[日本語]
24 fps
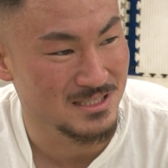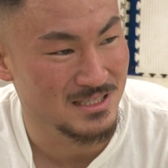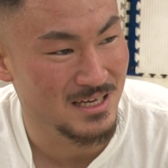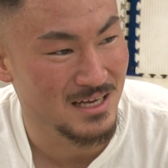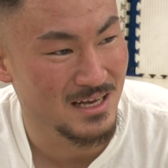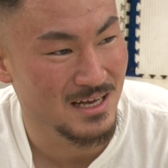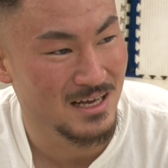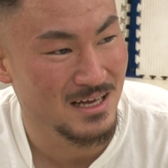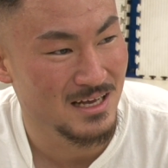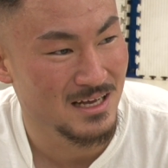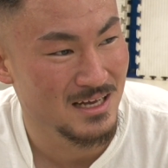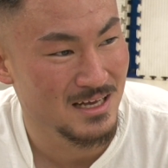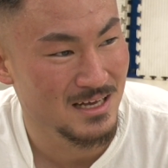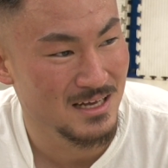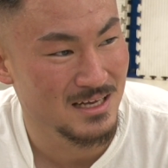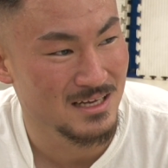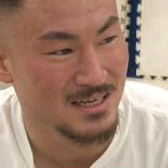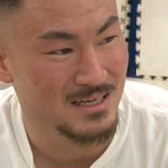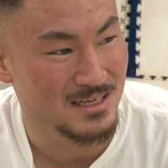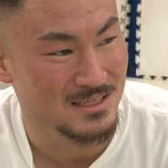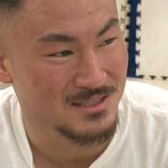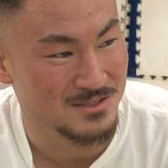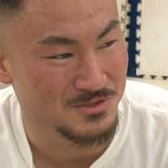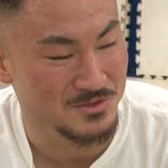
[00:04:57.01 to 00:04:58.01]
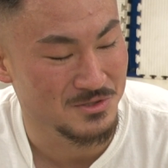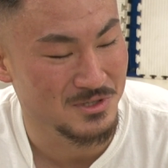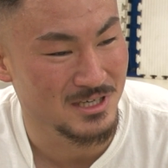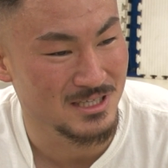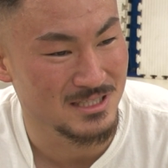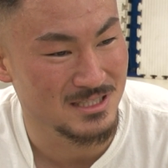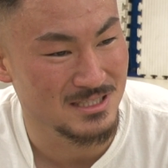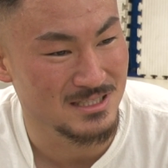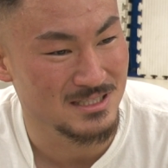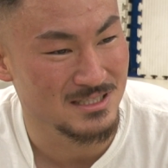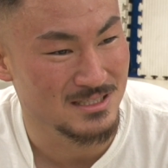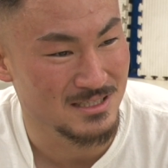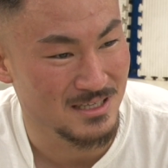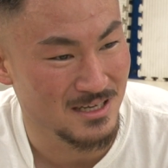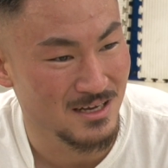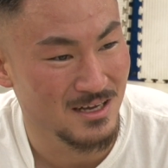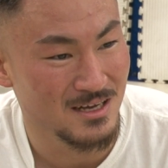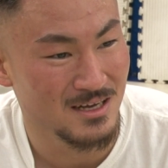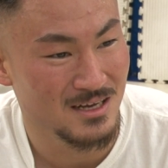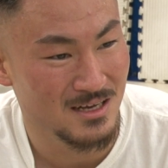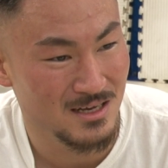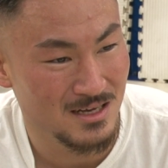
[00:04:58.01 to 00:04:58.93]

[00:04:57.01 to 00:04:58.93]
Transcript: んで、そんな感じですね。